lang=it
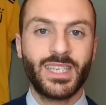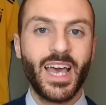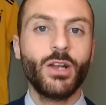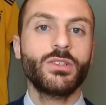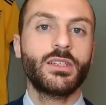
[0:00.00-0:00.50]

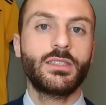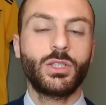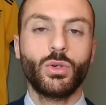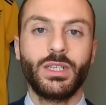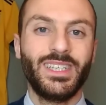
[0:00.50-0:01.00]
Zero
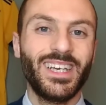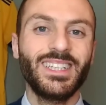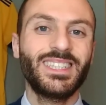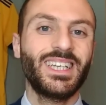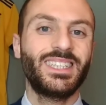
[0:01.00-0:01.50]
sanzioni,
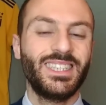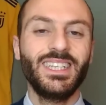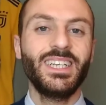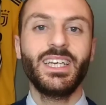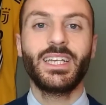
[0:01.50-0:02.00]
niente
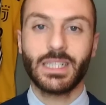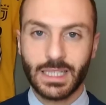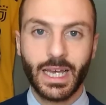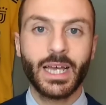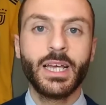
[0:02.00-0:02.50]
di
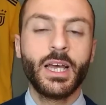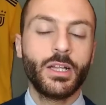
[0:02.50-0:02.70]
niente.